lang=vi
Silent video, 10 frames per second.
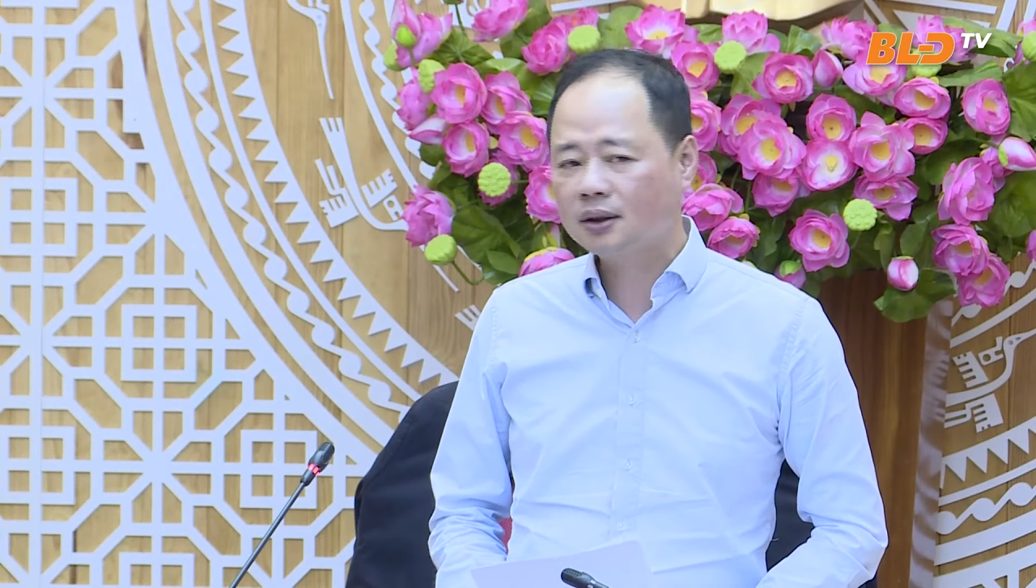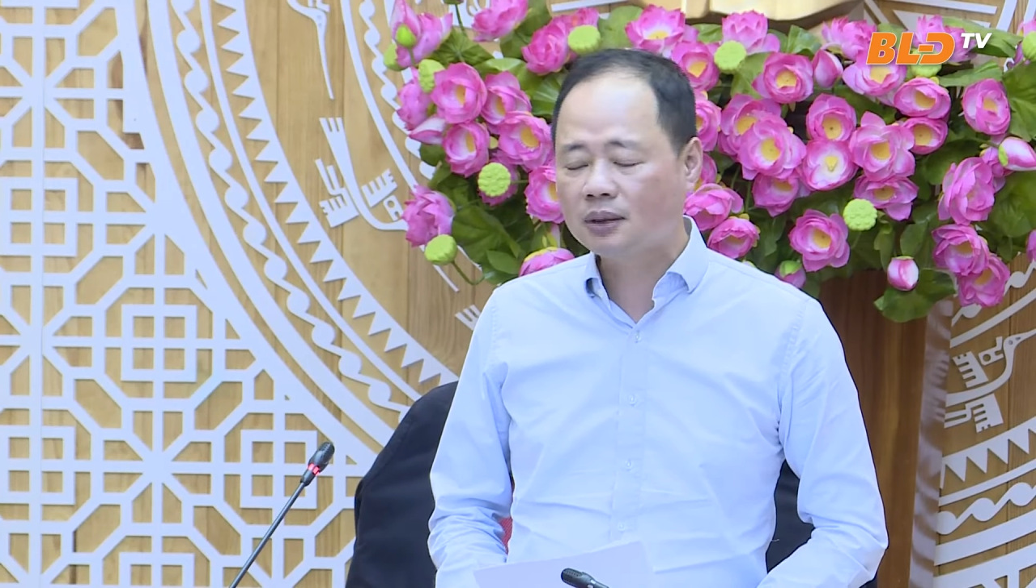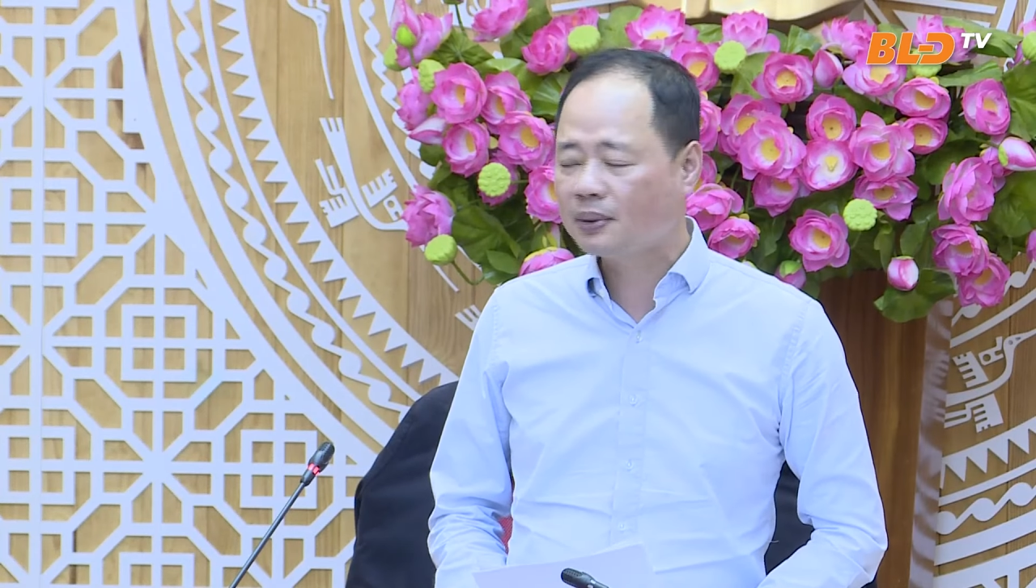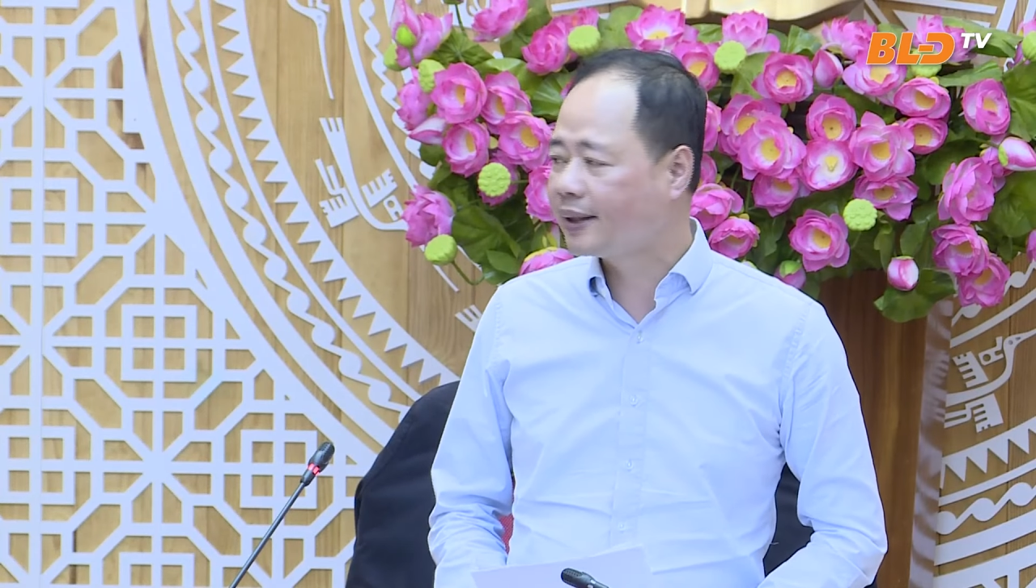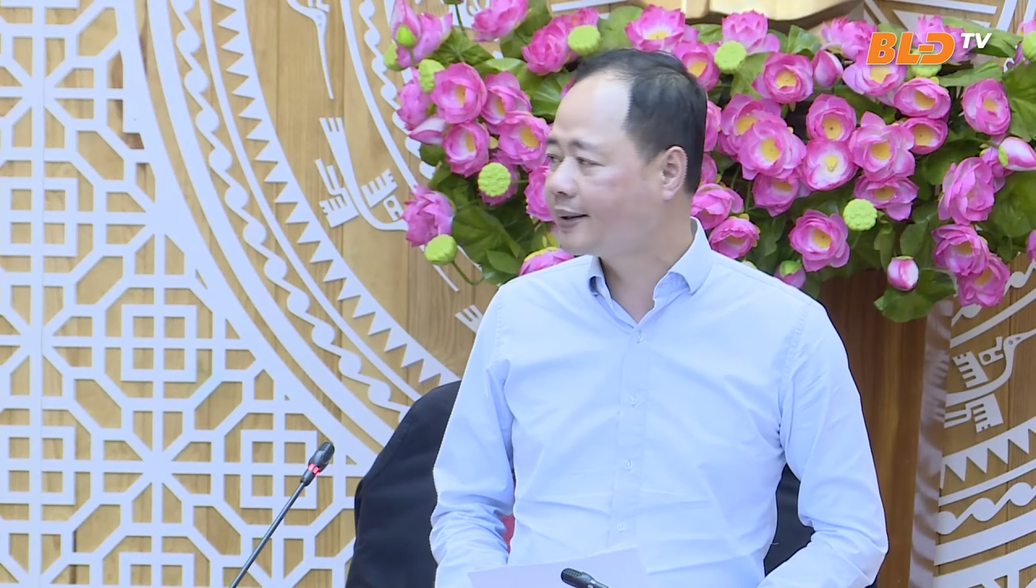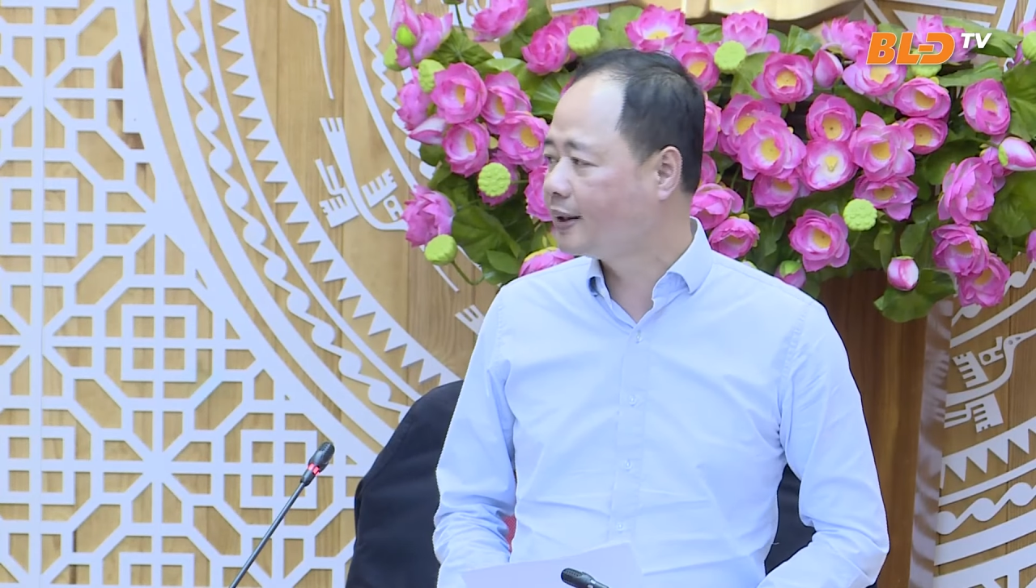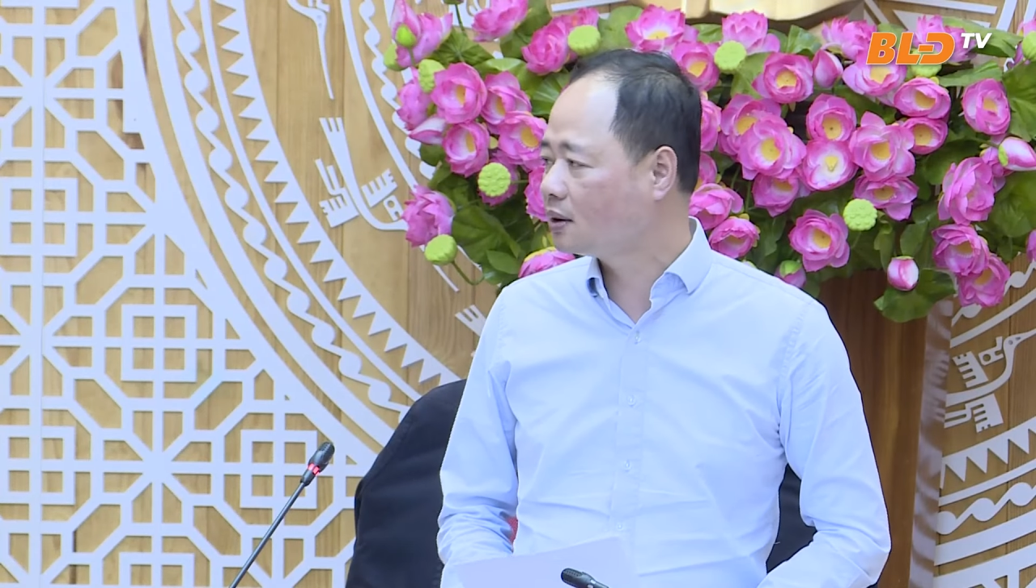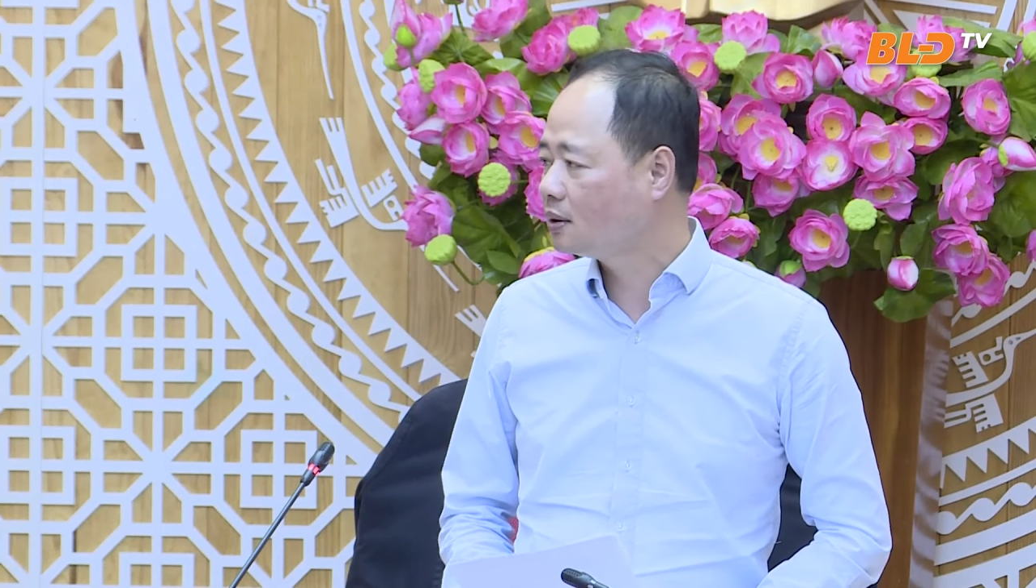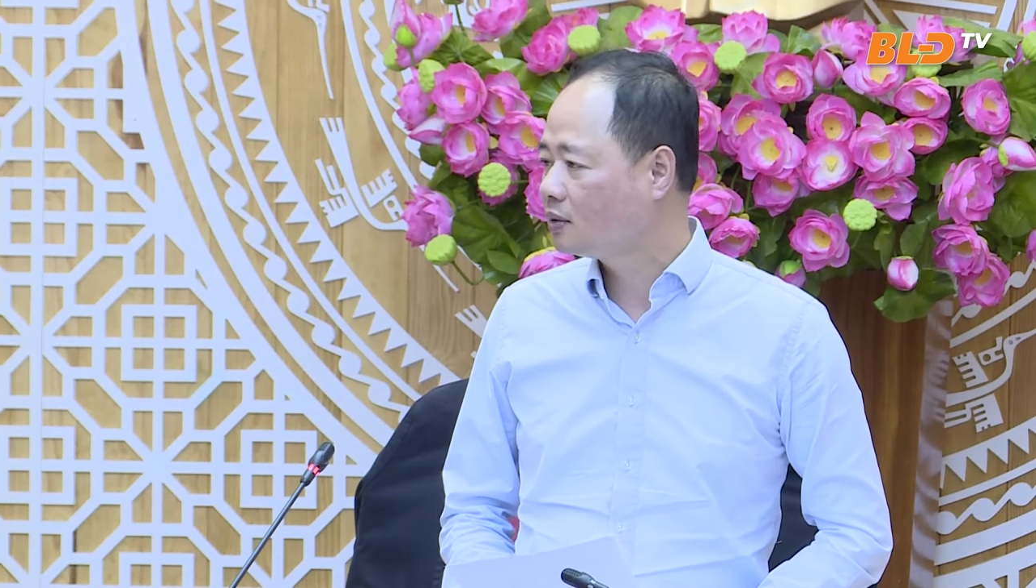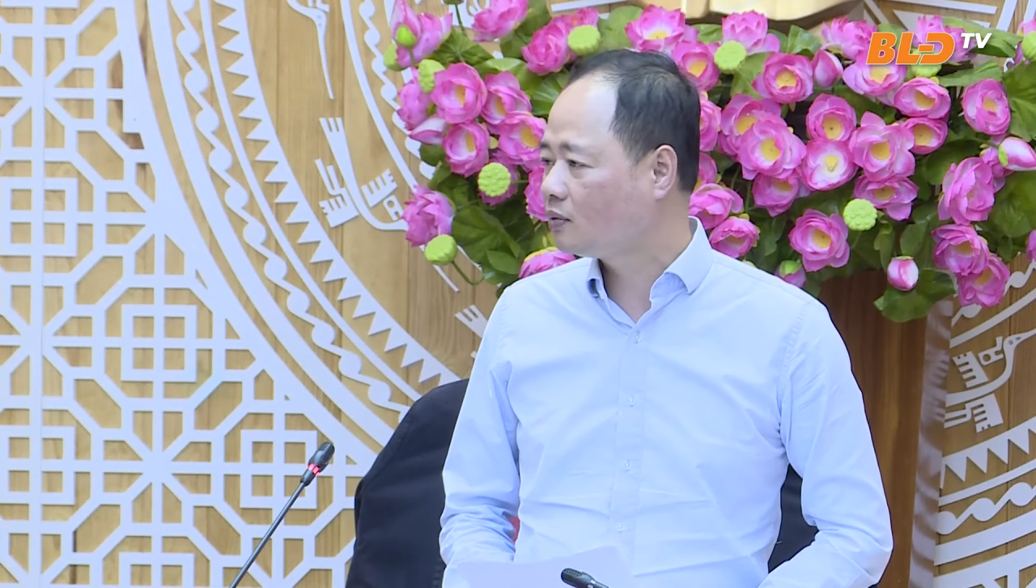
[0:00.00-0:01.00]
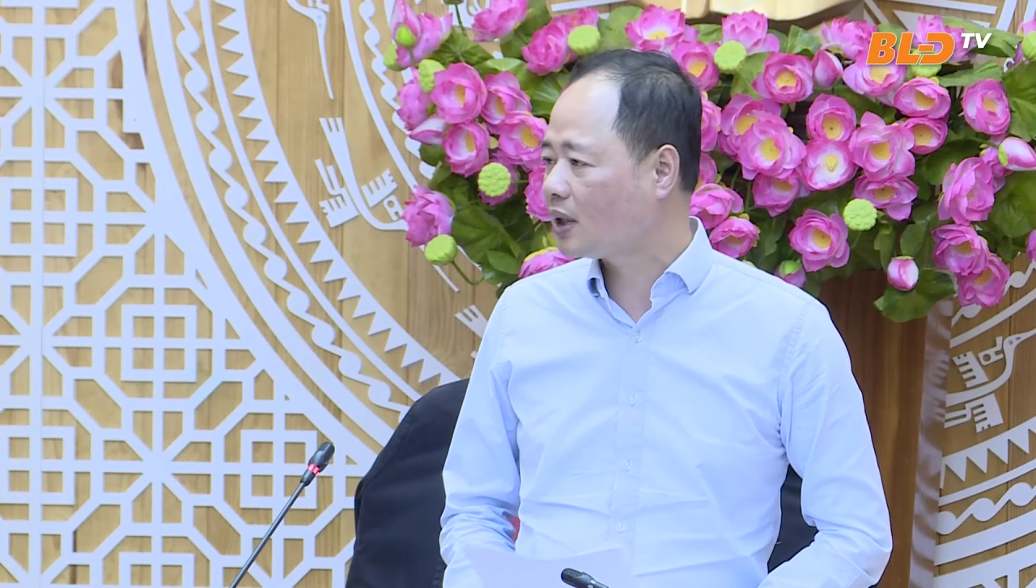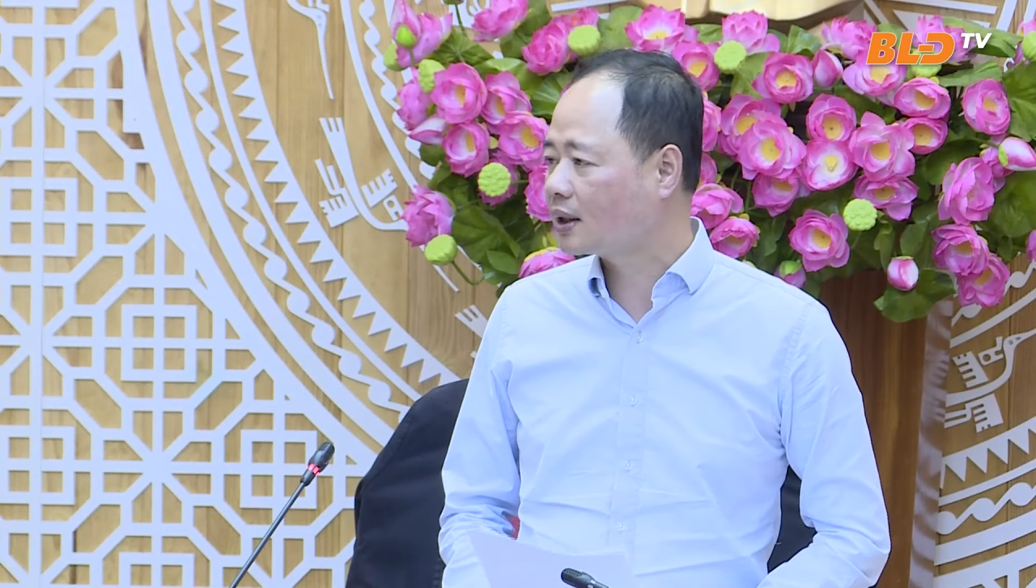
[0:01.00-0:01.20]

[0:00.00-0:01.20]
sân bay Liên Khương và